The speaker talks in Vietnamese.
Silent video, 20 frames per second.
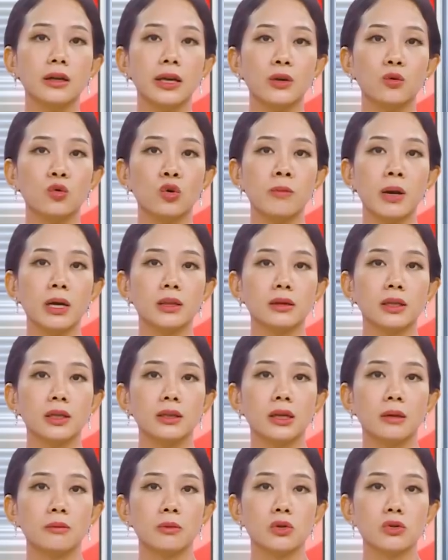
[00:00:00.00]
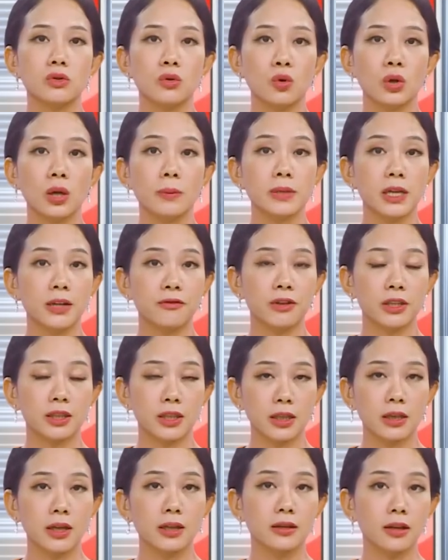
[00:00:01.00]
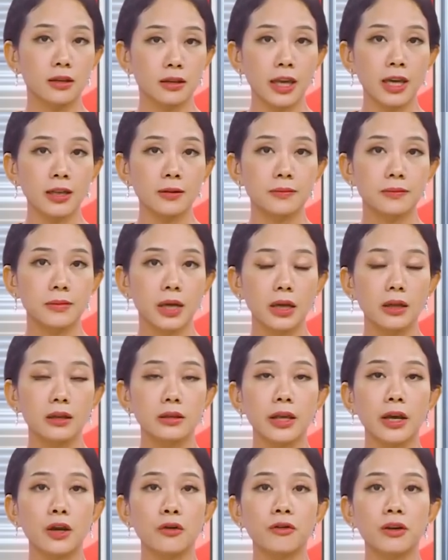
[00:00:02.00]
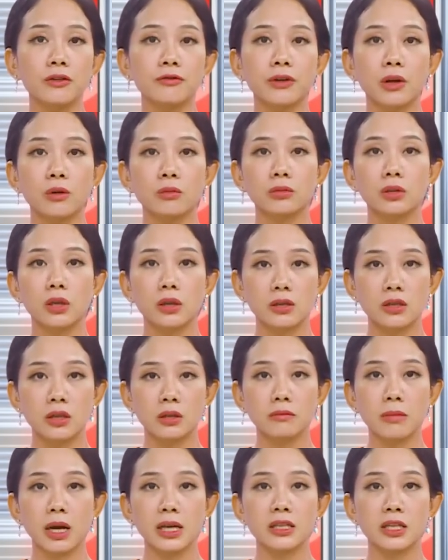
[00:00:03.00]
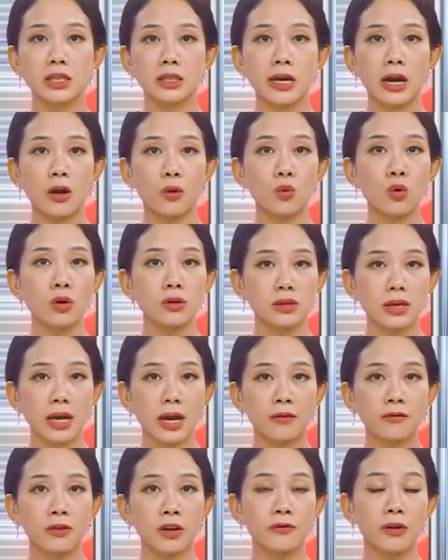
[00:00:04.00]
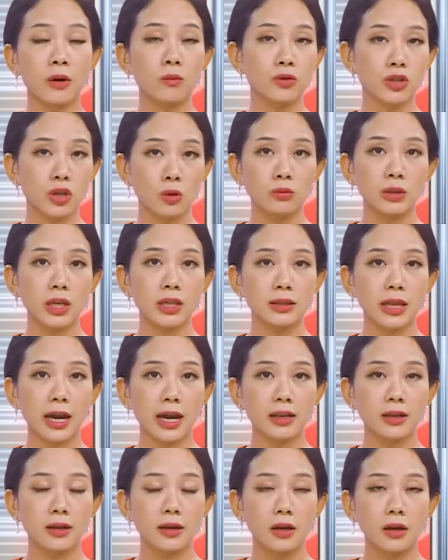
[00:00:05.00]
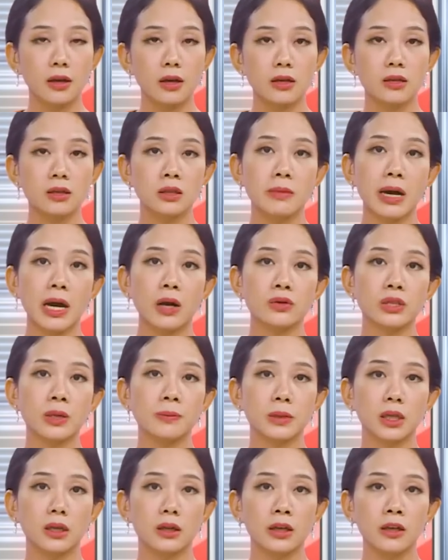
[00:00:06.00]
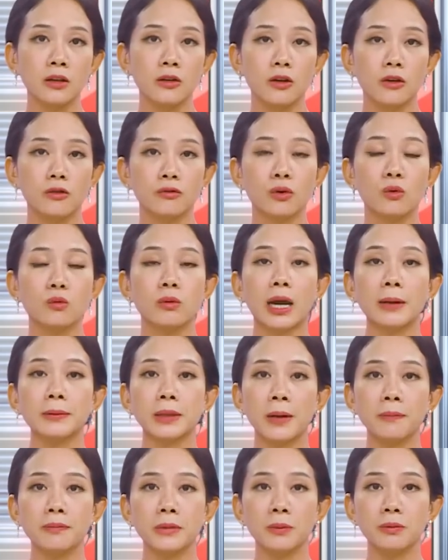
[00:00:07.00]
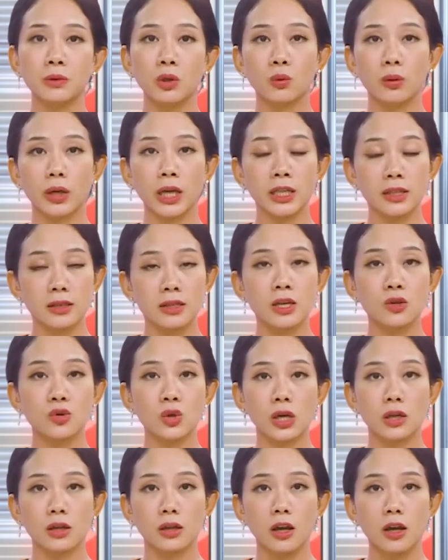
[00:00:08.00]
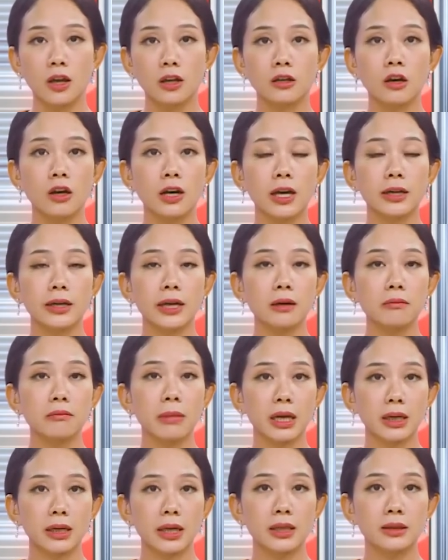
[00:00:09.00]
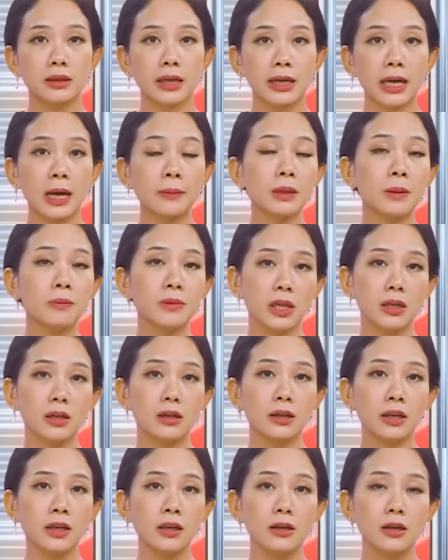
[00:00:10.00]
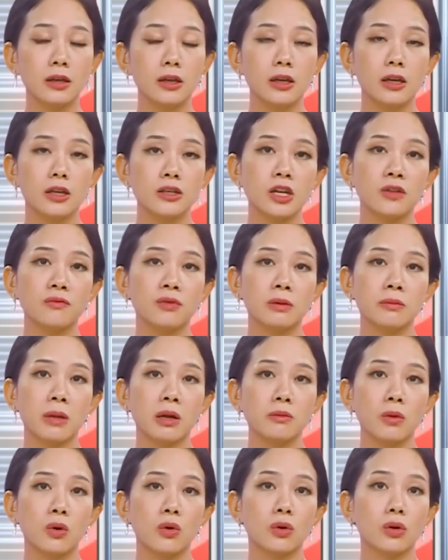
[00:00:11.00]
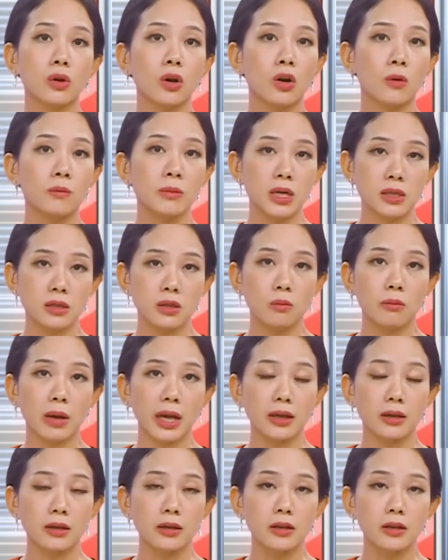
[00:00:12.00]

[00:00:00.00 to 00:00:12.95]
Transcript: lệ, cuối bản tin là một số cập nhật về tình hình thời tiết. Theo Văn phòng Thường trực Ban Chỉ đạo Quốc gia về phòng chống thiên tai, dự báo sắp tới vùng áp thấp tiếp tục ít di chuyển, có khả năng mạnh lên thành áp thấp nhiệt đới. Trên vịnh Bắc Bộ có mưa rông mạnh,